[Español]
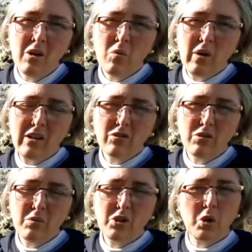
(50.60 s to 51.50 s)
cuáles
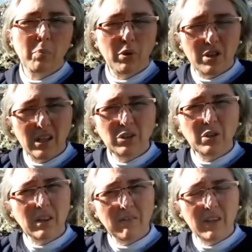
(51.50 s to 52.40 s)
son nuestros
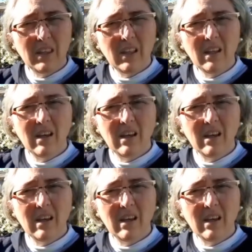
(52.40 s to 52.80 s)
proyectos de vida,